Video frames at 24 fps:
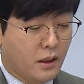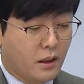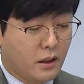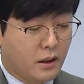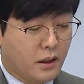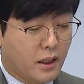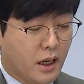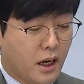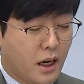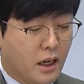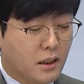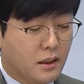
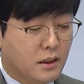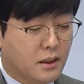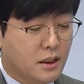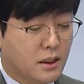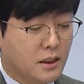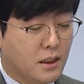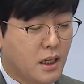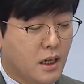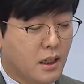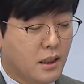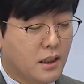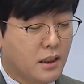대학을
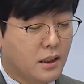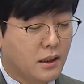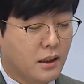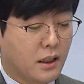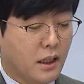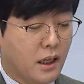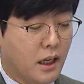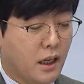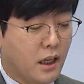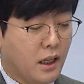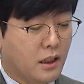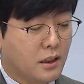진학할
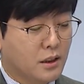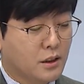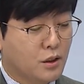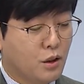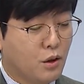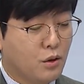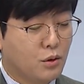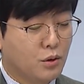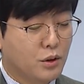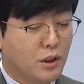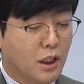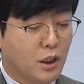때
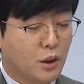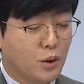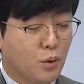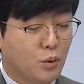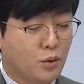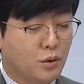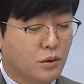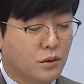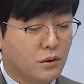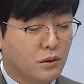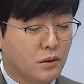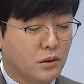서울대
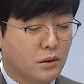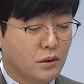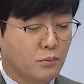또는